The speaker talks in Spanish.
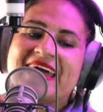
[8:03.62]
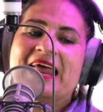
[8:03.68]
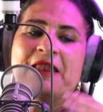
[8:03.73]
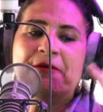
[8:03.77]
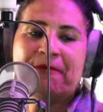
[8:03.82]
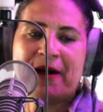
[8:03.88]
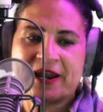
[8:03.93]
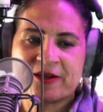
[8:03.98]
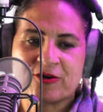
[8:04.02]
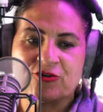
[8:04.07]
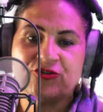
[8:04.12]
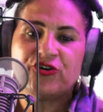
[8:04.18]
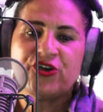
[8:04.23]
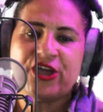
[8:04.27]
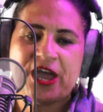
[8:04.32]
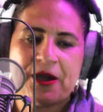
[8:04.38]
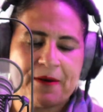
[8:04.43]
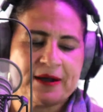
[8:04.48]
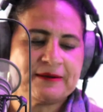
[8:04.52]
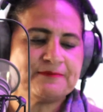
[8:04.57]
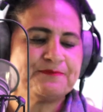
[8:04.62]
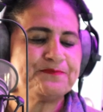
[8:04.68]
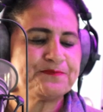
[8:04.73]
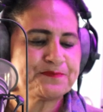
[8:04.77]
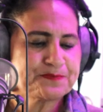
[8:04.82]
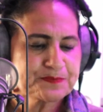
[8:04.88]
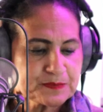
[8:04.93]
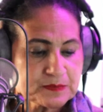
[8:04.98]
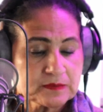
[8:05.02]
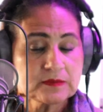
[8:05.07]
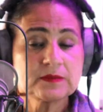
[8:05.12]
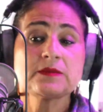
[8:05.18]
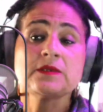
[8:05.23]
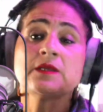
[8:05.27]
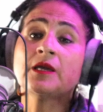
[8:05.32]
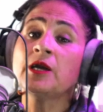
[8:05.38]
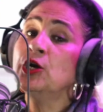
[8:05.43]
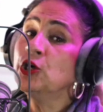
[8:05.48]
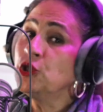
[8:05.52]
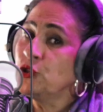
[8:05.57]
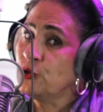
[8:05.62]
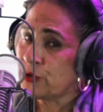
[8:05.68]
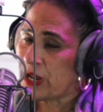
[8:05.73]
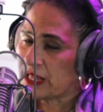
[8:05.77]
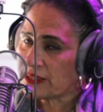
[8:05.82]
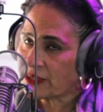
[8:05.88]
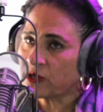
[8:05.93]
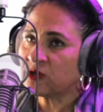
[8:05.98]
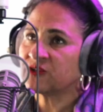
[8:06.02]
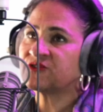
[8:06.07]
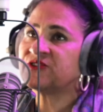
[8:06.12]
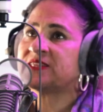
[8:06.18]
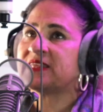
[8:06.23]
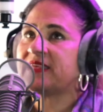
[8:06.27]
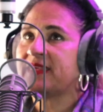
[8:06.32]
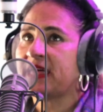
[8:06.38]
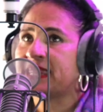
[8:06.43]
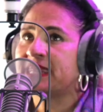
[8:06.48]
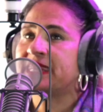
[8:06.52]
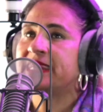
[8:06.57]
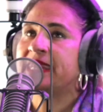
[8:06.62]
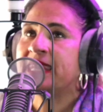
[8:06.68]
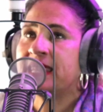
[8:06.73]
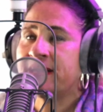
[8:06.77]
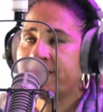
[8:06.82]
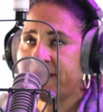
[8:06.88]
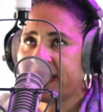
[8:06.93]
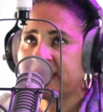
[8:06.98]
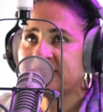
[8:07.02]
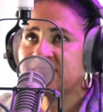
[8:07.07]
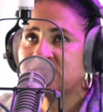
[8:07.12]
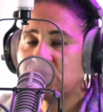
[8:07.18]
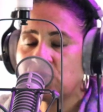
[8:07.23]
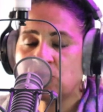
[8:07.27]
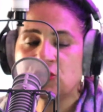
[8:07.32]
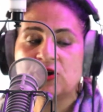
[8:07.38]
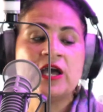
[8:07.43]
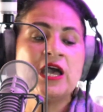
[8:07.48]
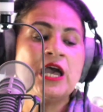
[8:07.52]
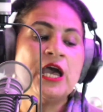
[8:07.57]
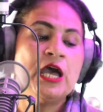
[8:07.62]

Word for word: el barco nos lleva durante los siete días de, navegación